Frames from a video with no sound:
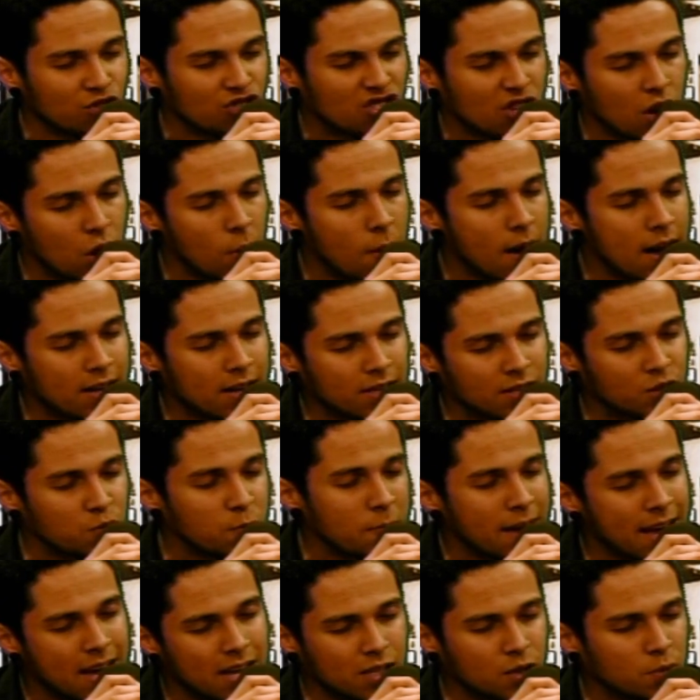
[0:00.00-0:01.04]
são as
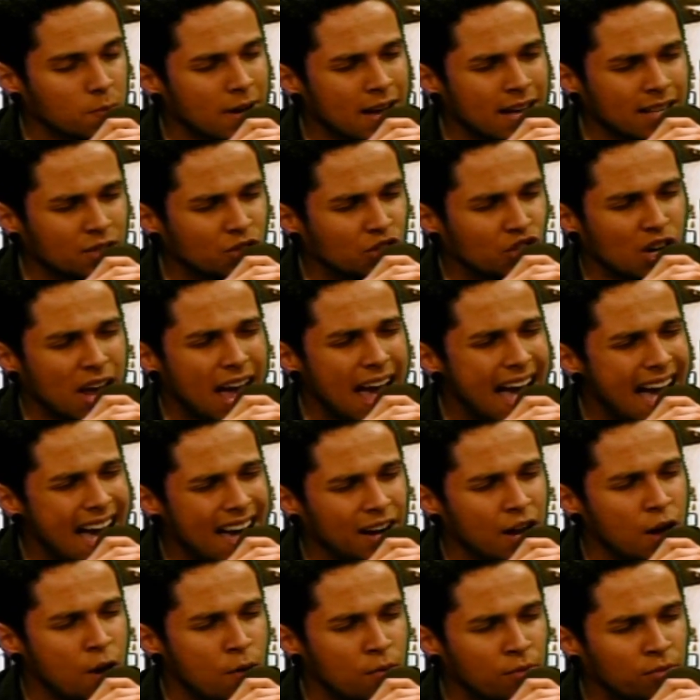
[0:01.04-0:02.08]
mesmas, já
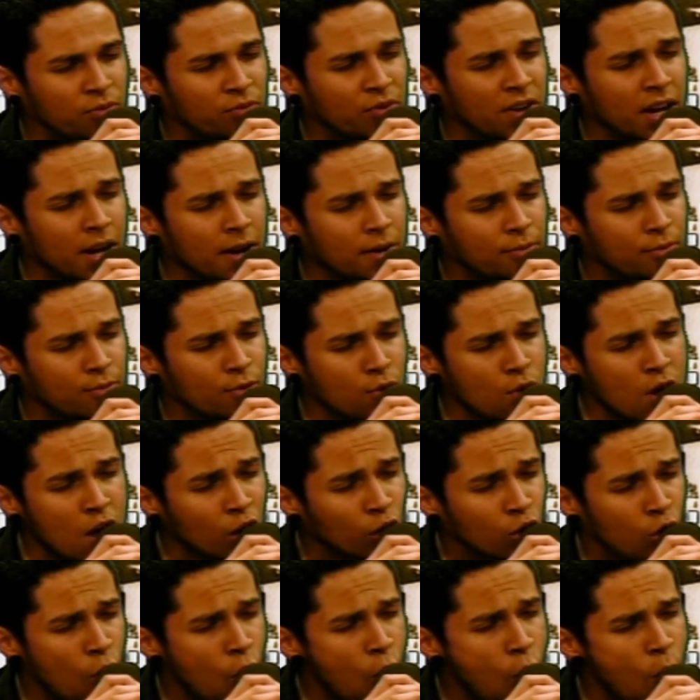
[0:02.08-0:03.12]
não vivo
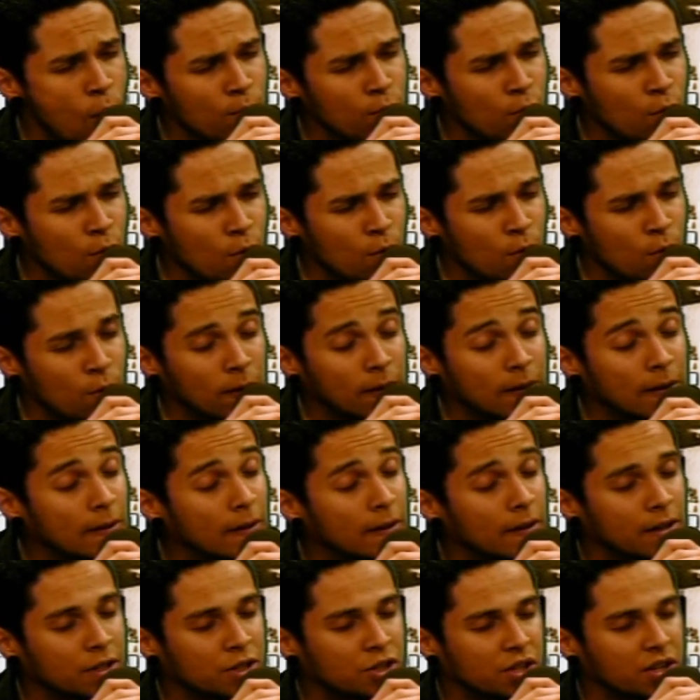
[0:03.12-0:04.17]
como
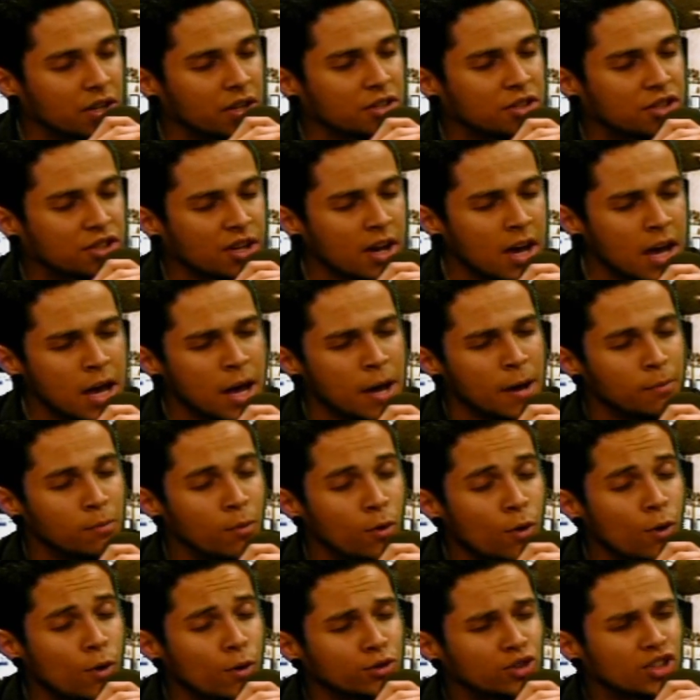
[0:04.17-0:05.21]
antes.
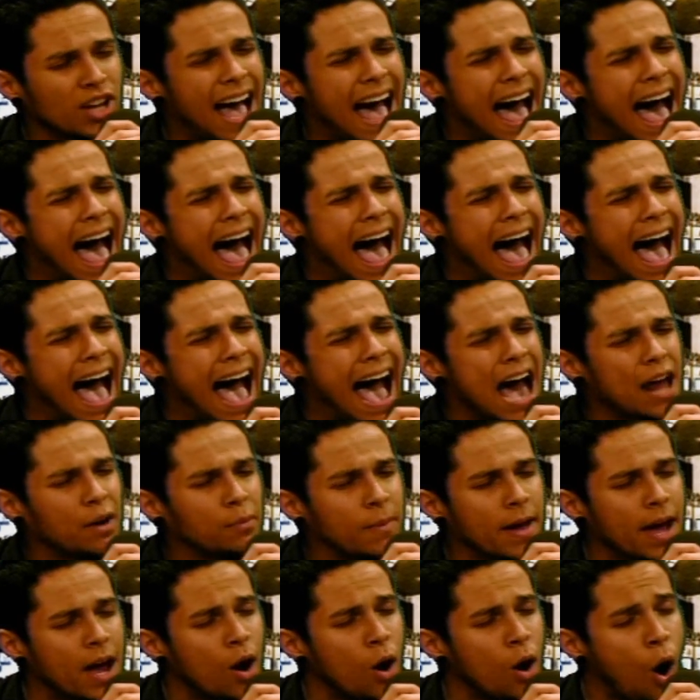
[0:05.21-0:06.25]
Mudar
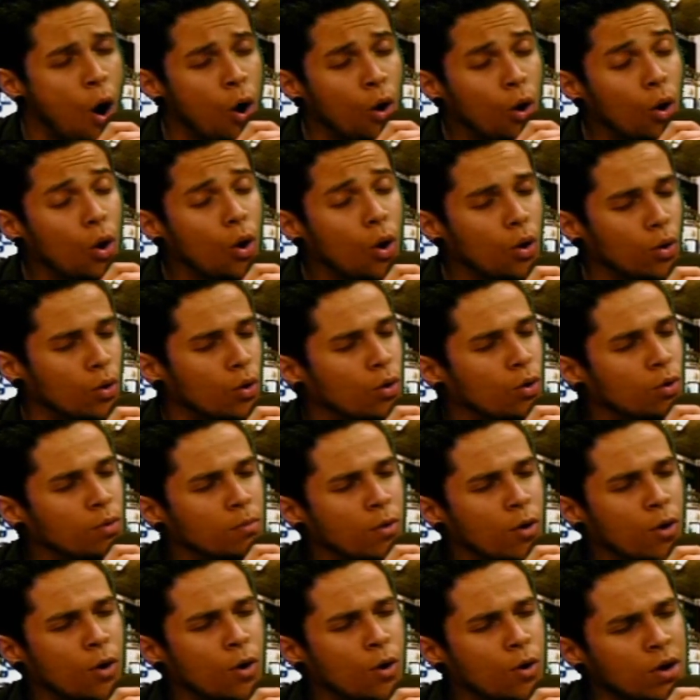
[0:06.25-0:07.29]
meu
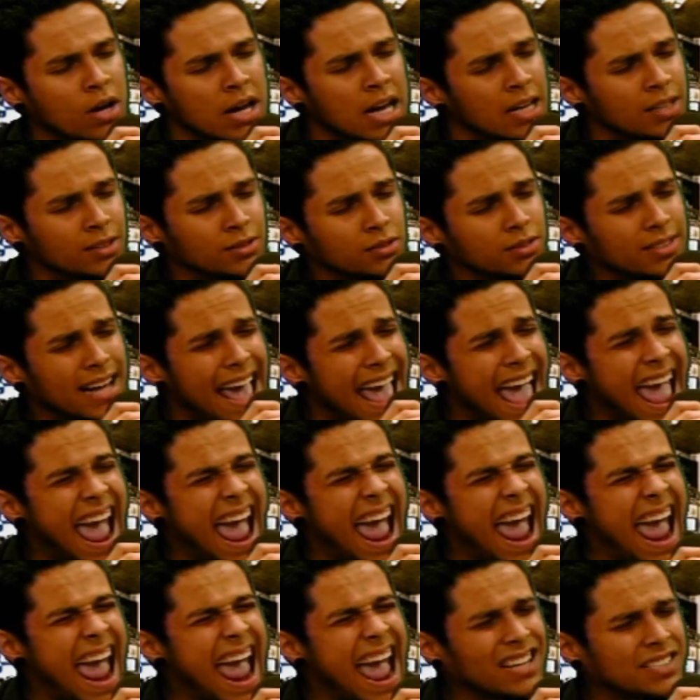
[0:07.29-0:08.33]
rumo
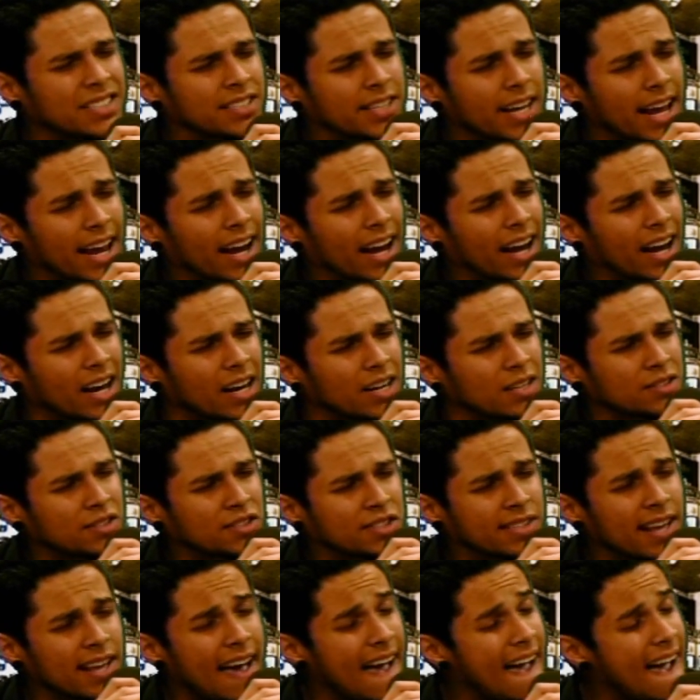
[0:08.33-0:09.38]
nesse
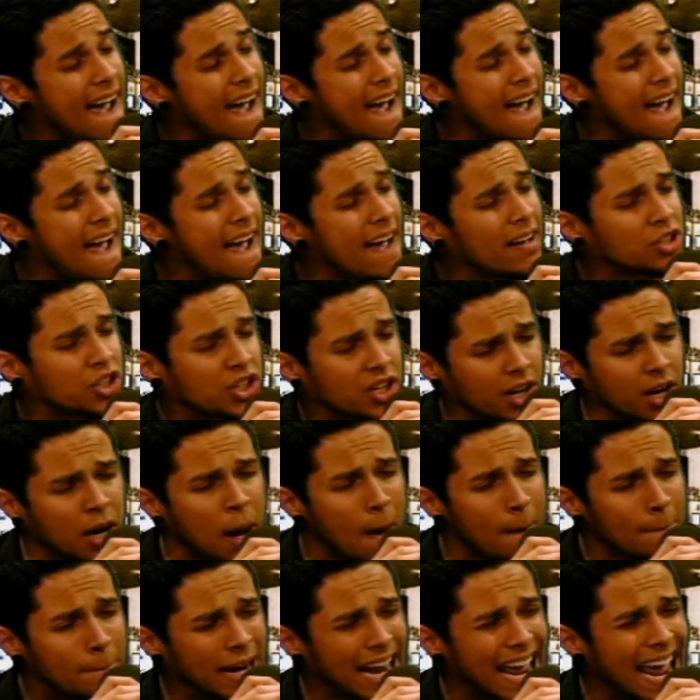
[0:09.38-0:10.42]
instante,
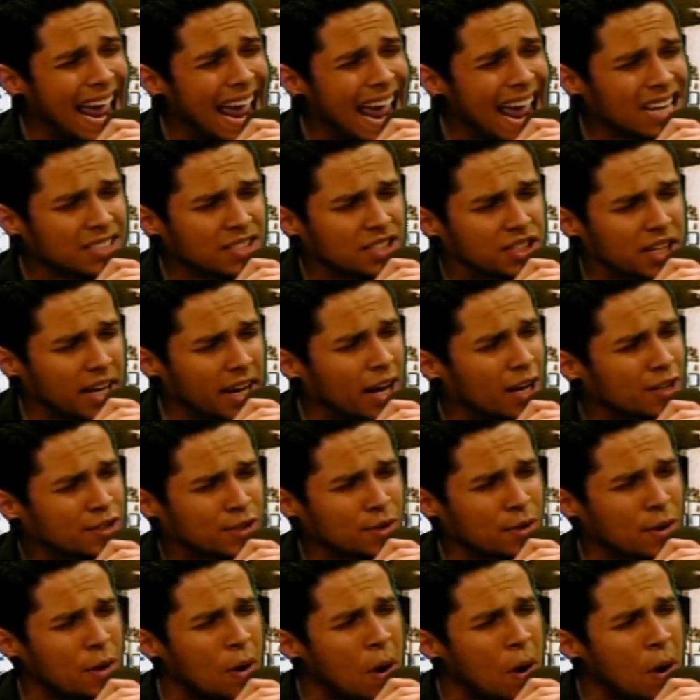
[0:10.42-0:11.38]
preciso